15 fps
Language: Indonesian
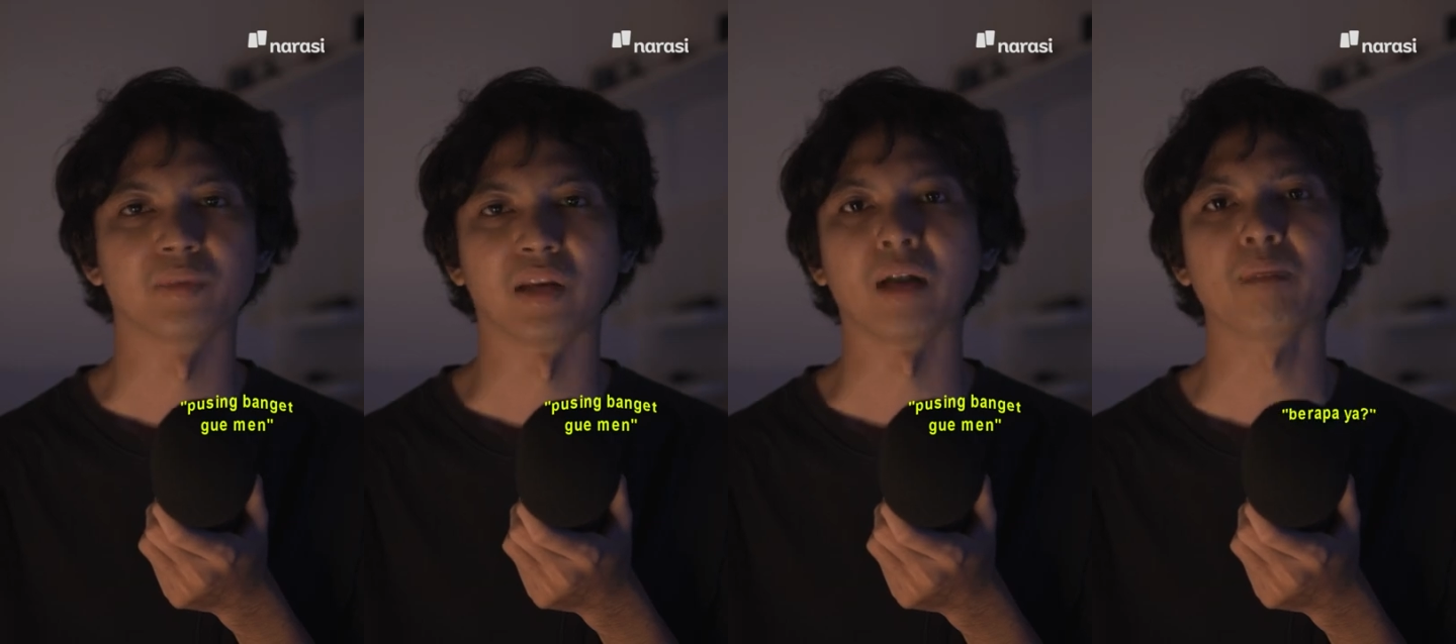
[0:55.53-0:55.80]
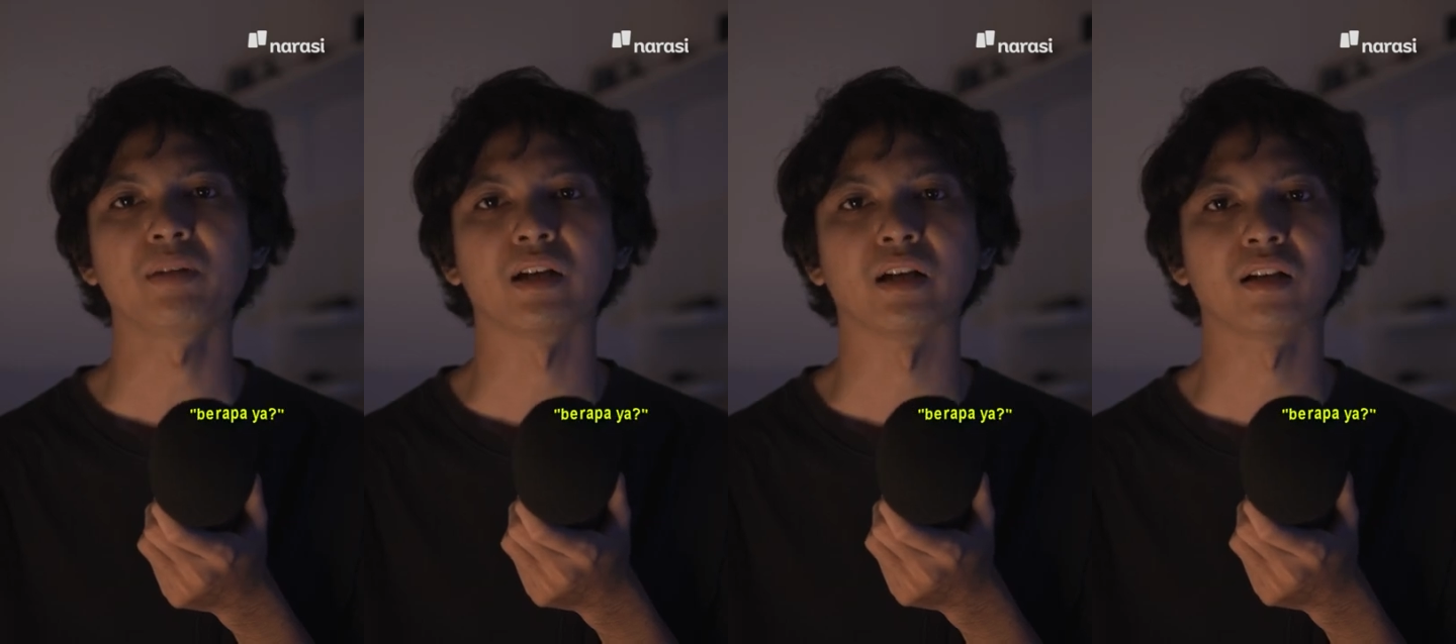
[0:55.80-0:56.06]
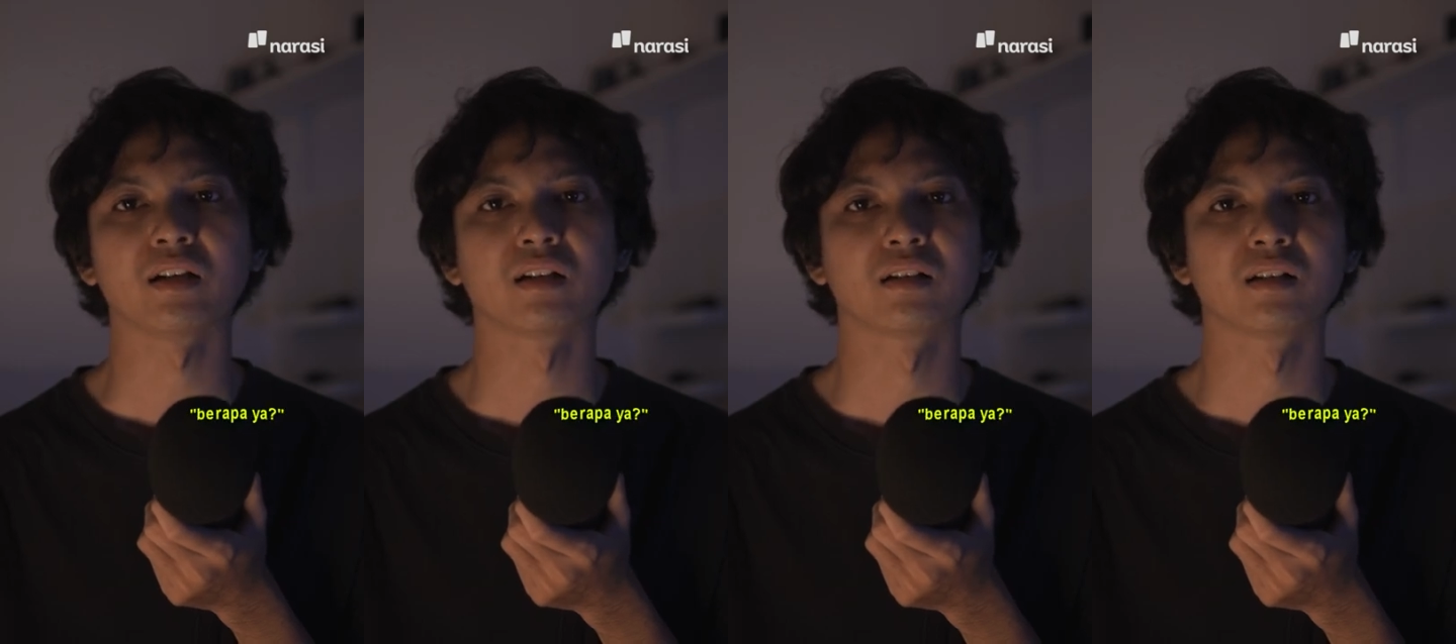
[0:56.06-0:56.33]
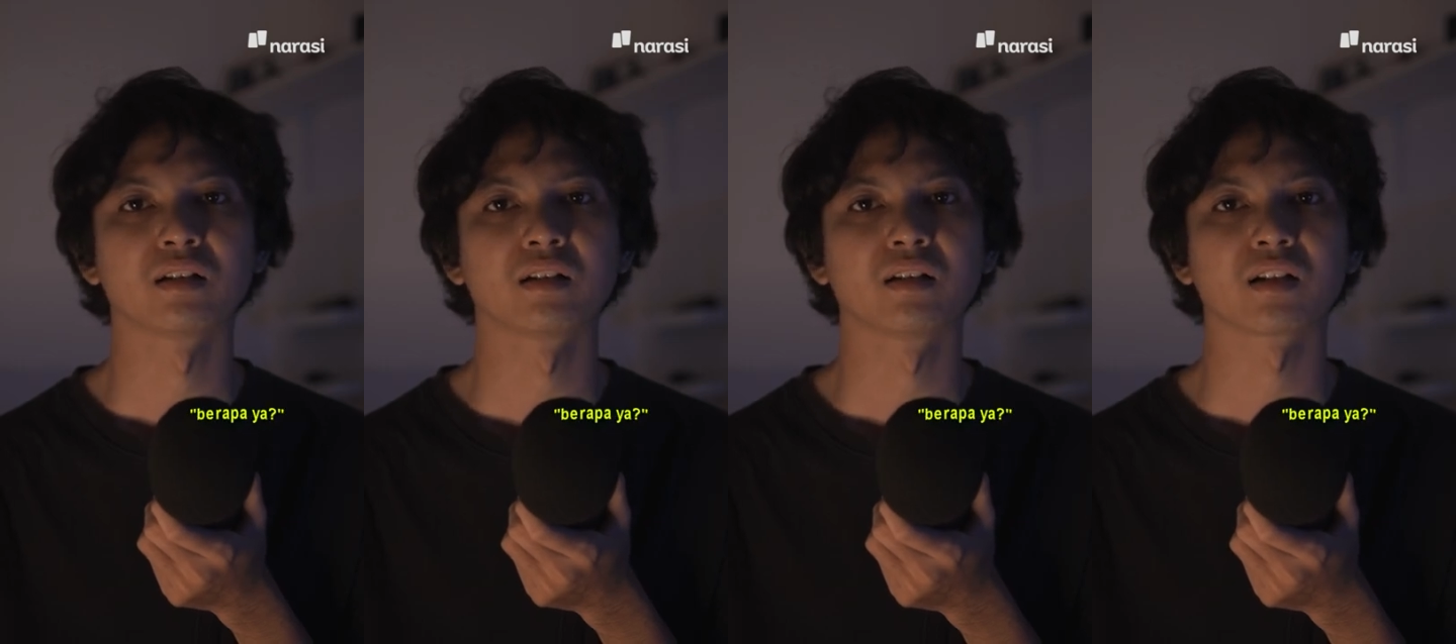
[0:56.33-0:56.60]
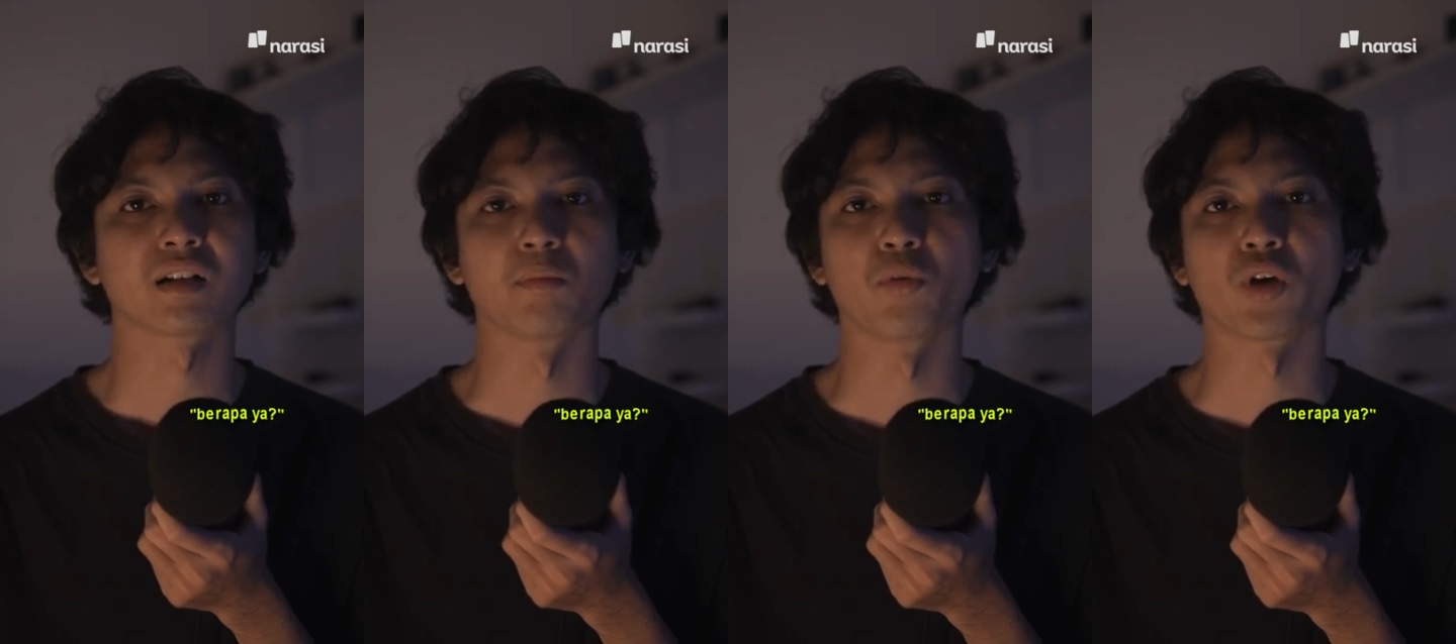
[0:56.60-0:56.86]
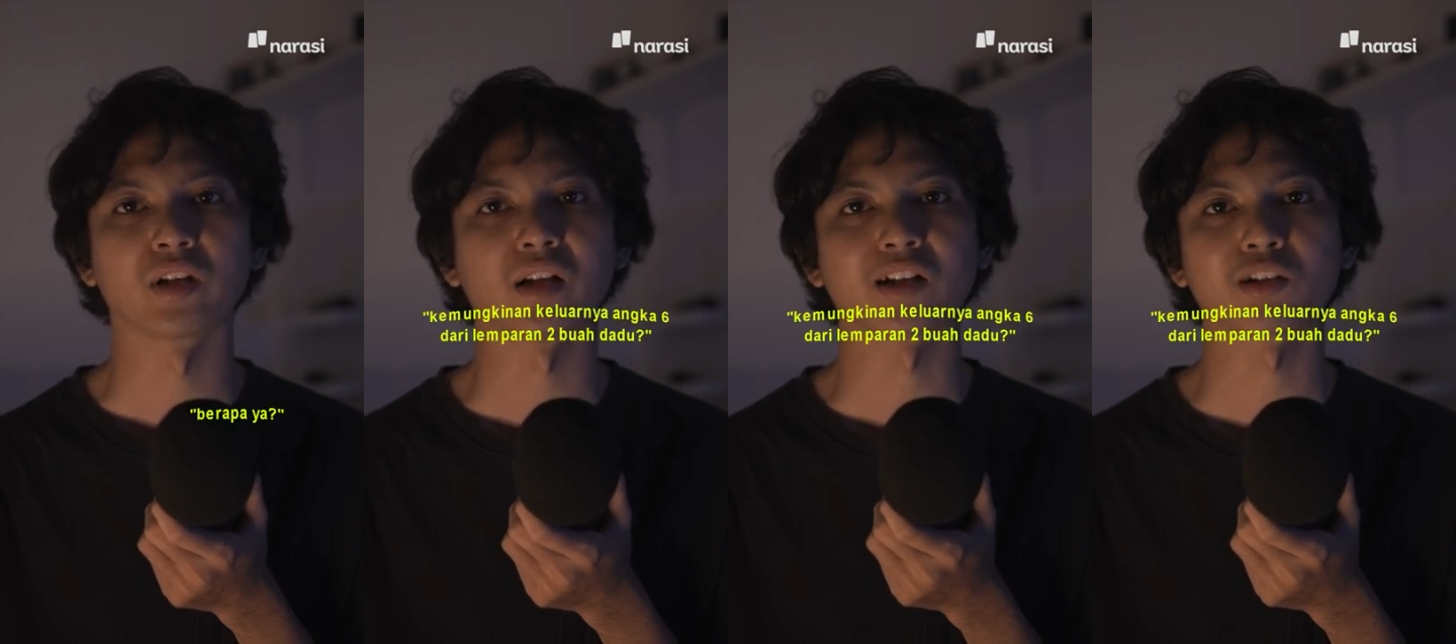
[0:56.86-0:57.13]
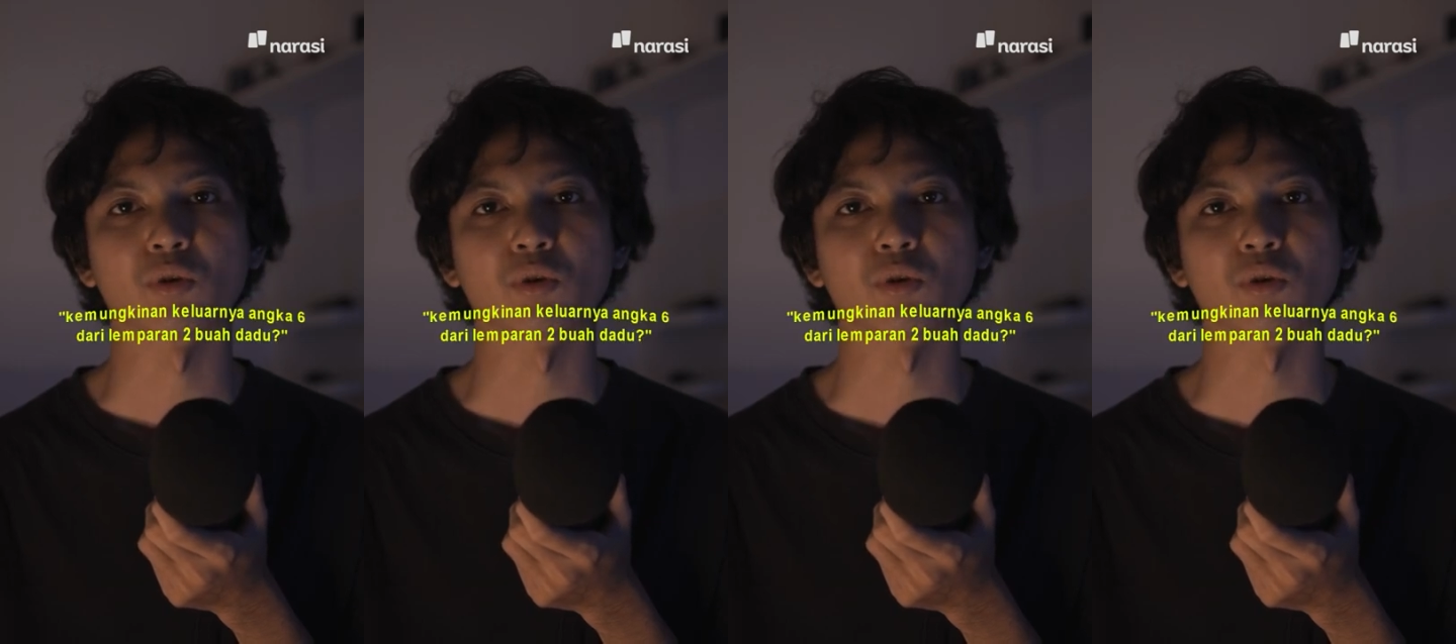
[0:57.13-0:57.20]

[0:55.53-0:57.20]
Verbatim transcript: Berapa ya? Kemungkinan